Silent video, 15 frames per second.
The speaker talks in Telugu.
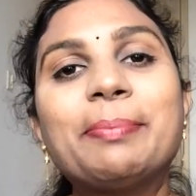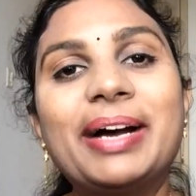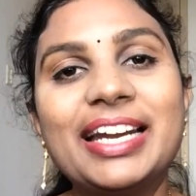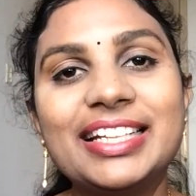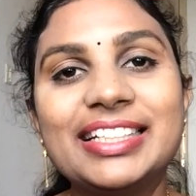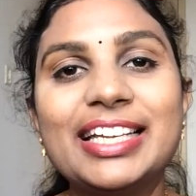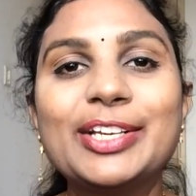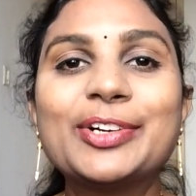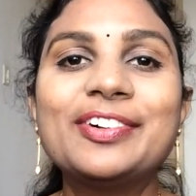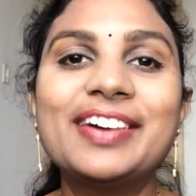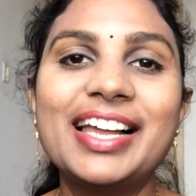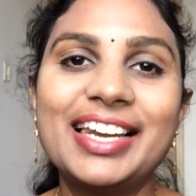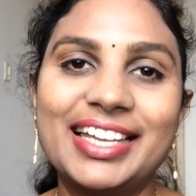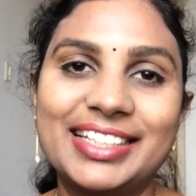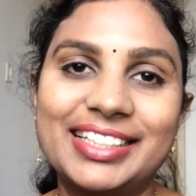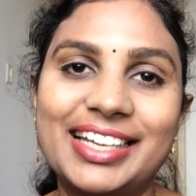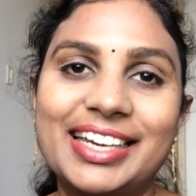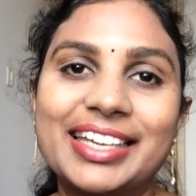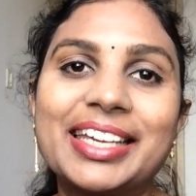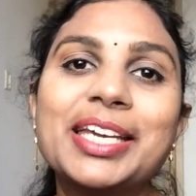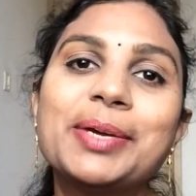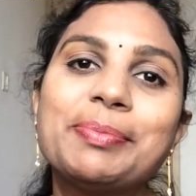మన తెలుగు
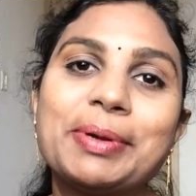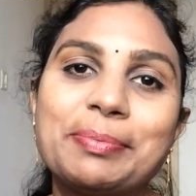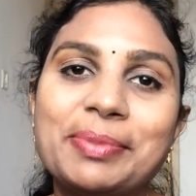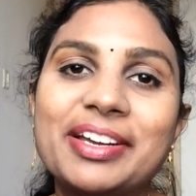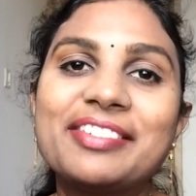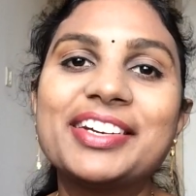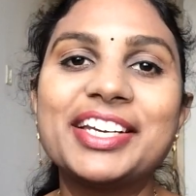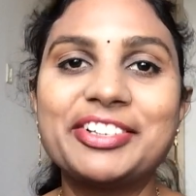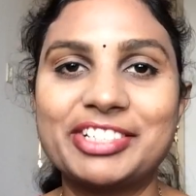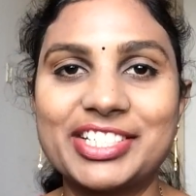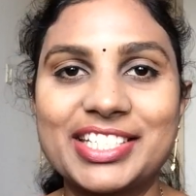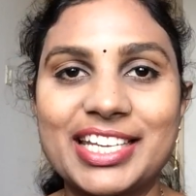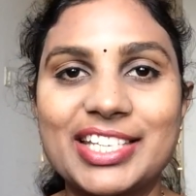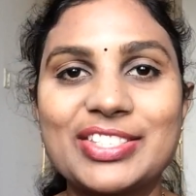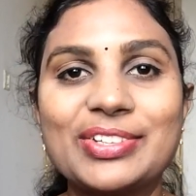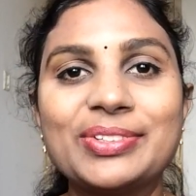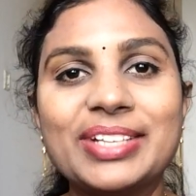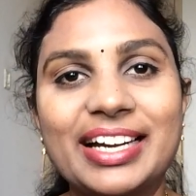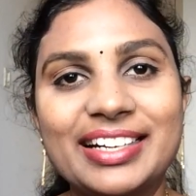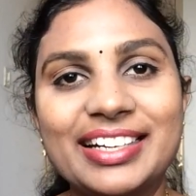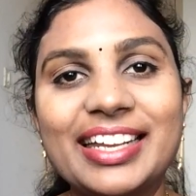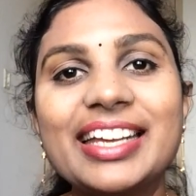వాళ్ళందరికీ ఫిబ్రవరి
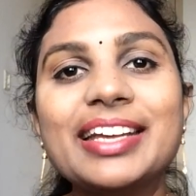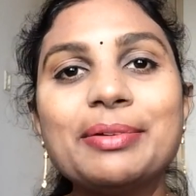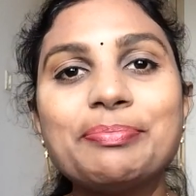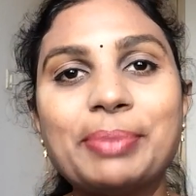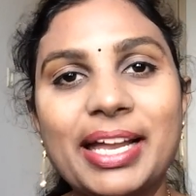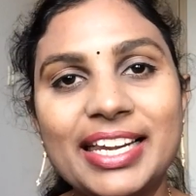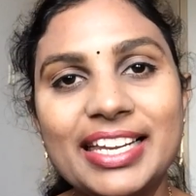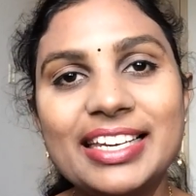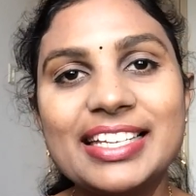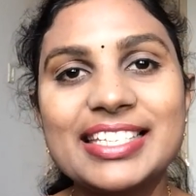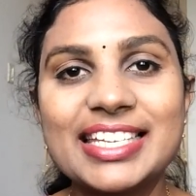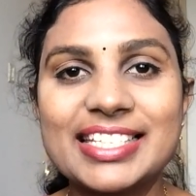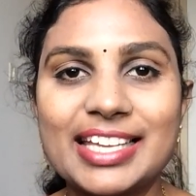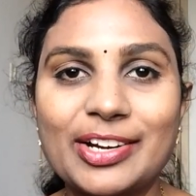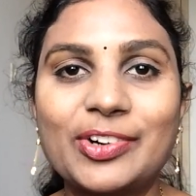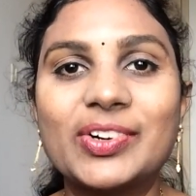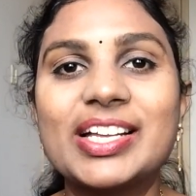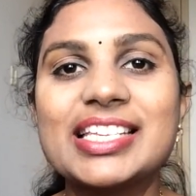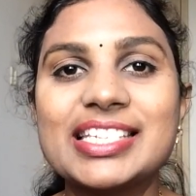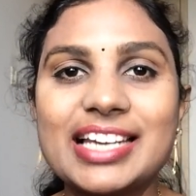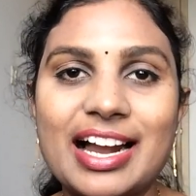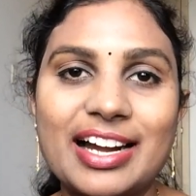వచ్చేస్తుందంటే పెళ్ళిళ్ళ సీజన్
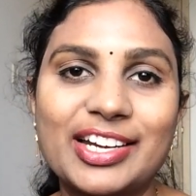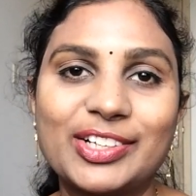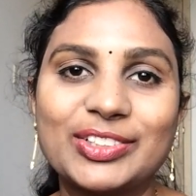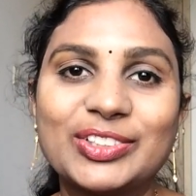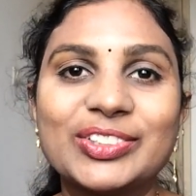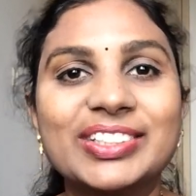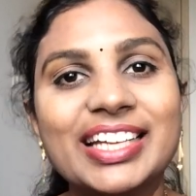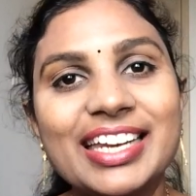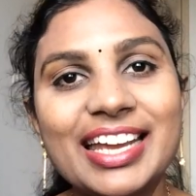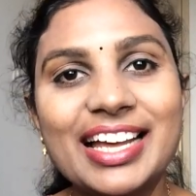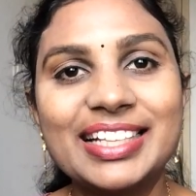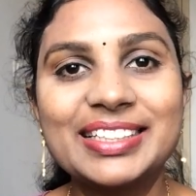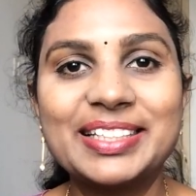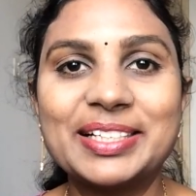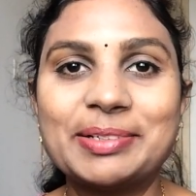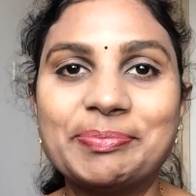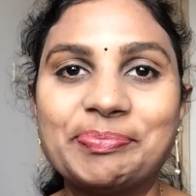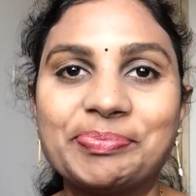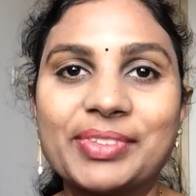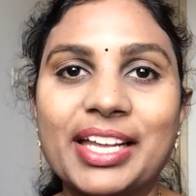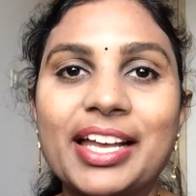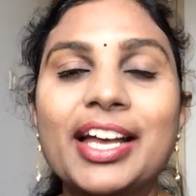కూడా స్టార్ట్ అవుతుందని అర్థం
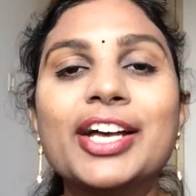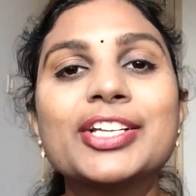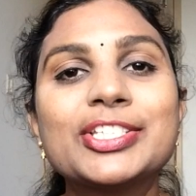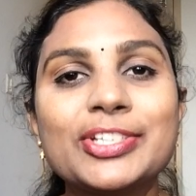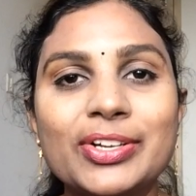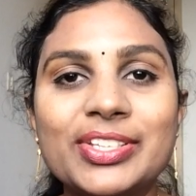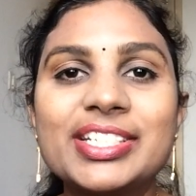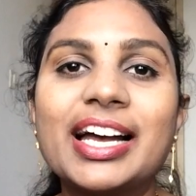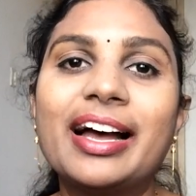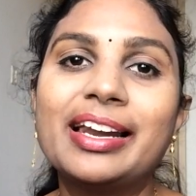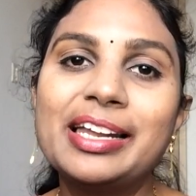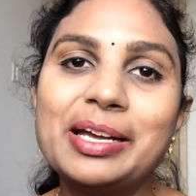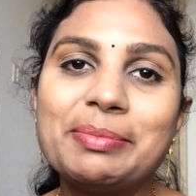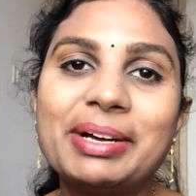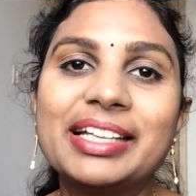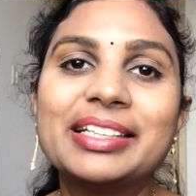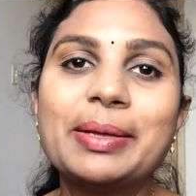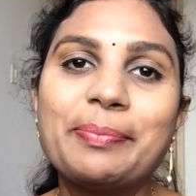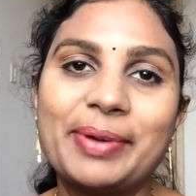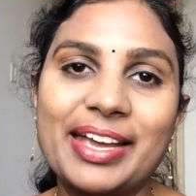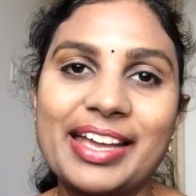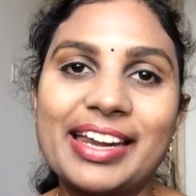సో చాలా
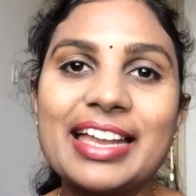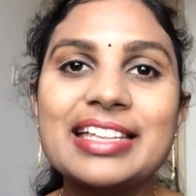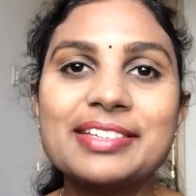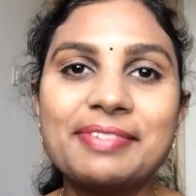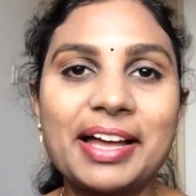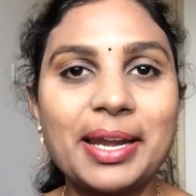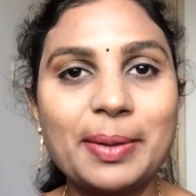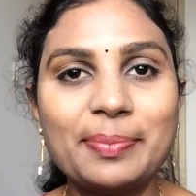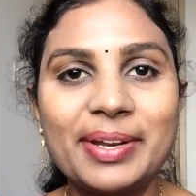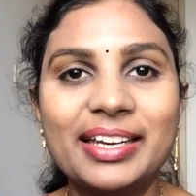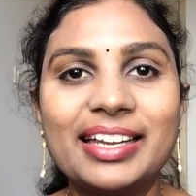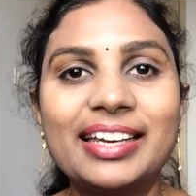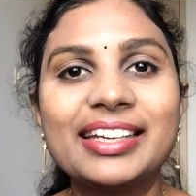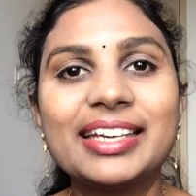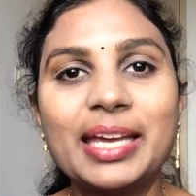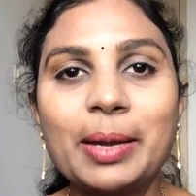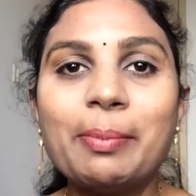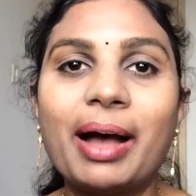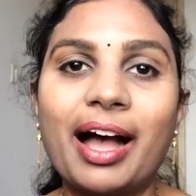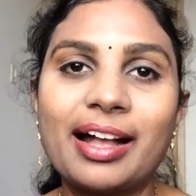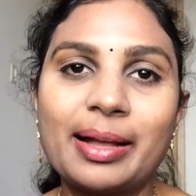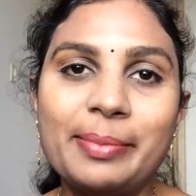మంది పేరెంట్స్ వాళ్ళ పిల్లలకి
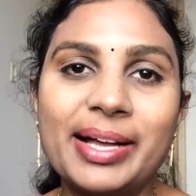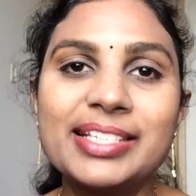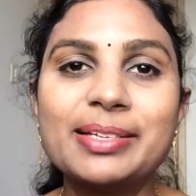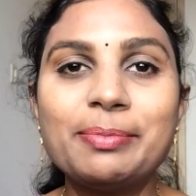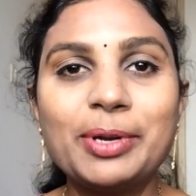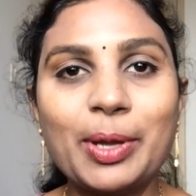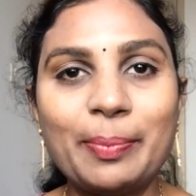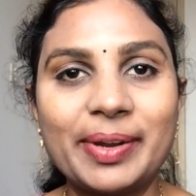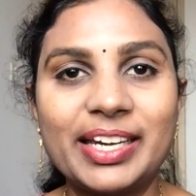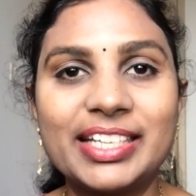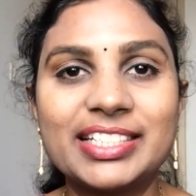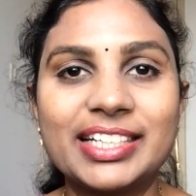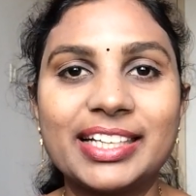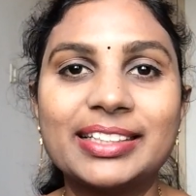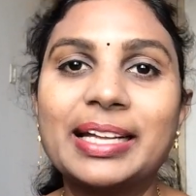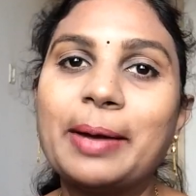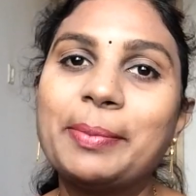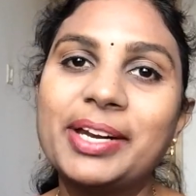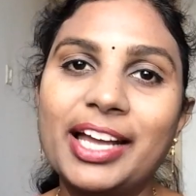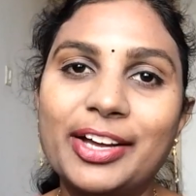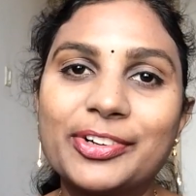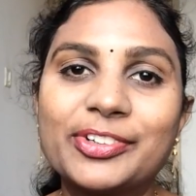మాఘమాసంలో పెళ్లి
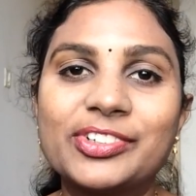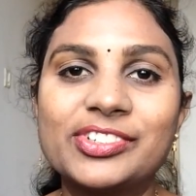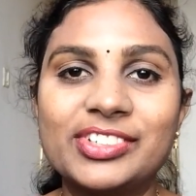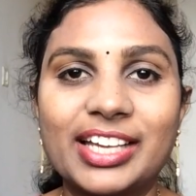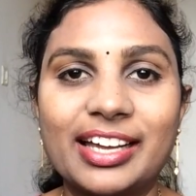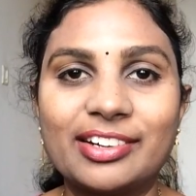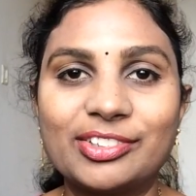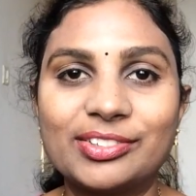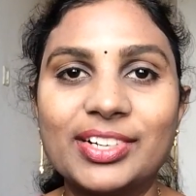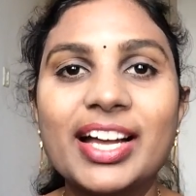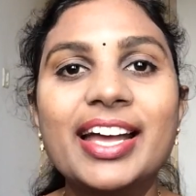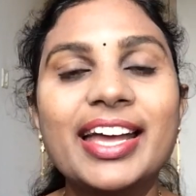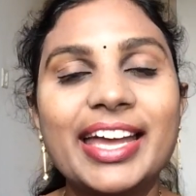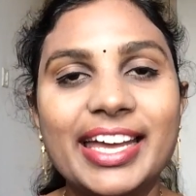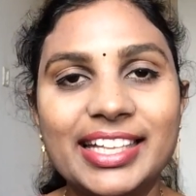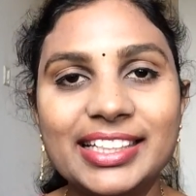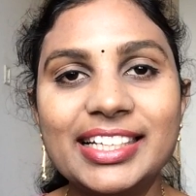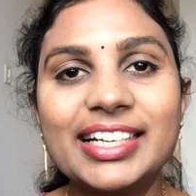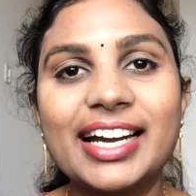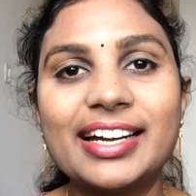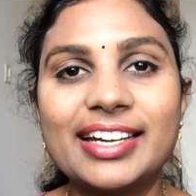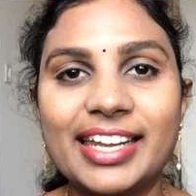చేద్దామని అనుకుంటారు
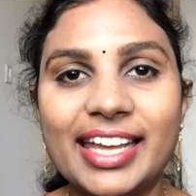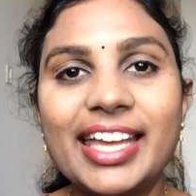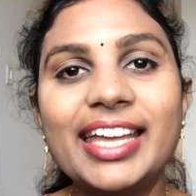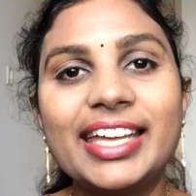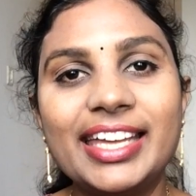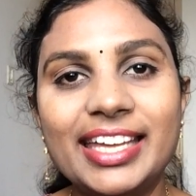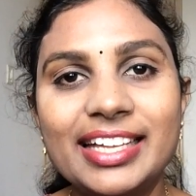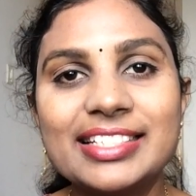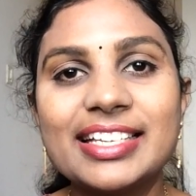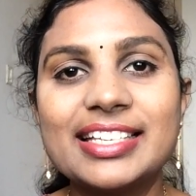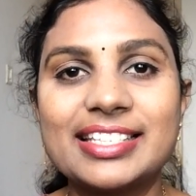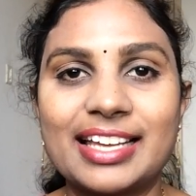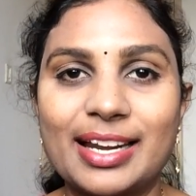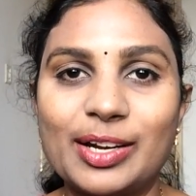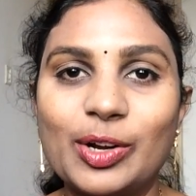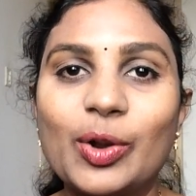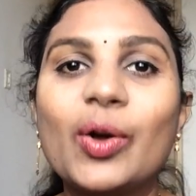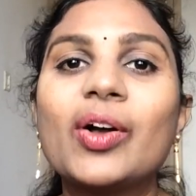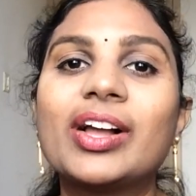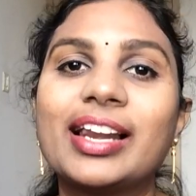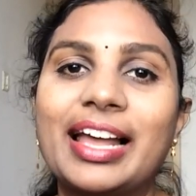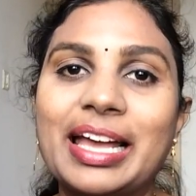ఎందుకంటే ఈ
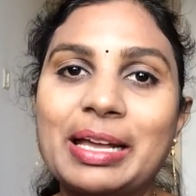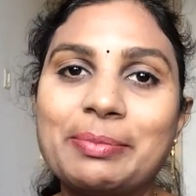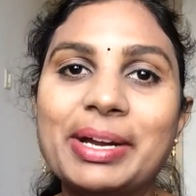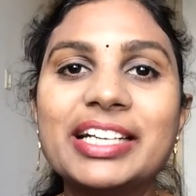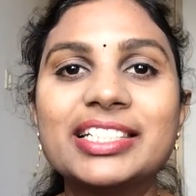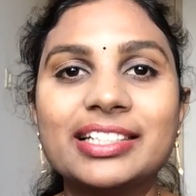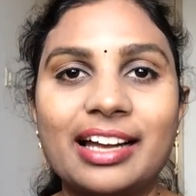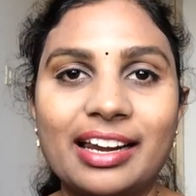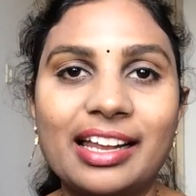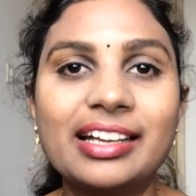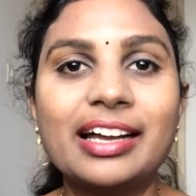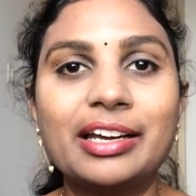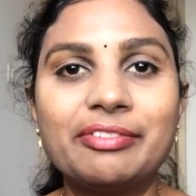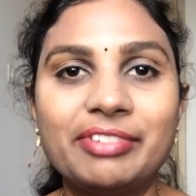సీజన్లో క్లైమేట్ చాలా